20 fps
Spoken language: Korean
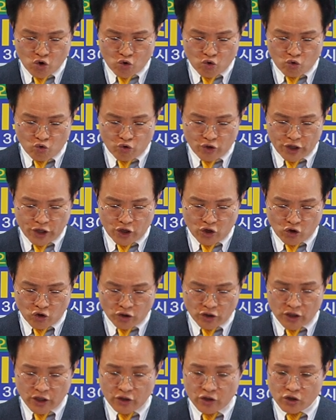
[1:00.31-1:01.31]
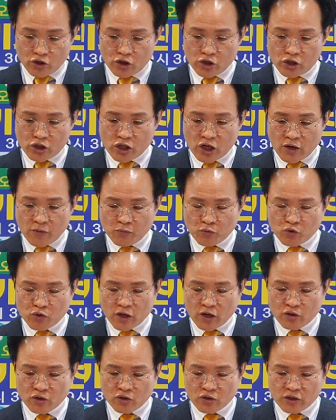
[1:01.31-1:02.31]
우리 형제들을
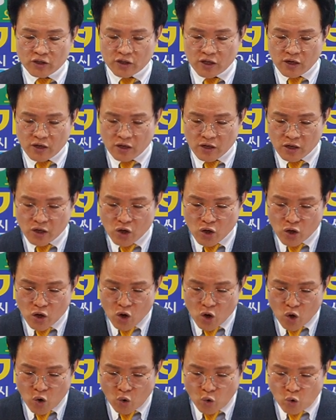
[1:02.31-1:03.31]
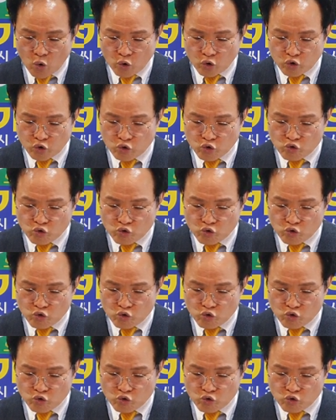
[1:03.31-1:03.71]
참수하던 자, 곧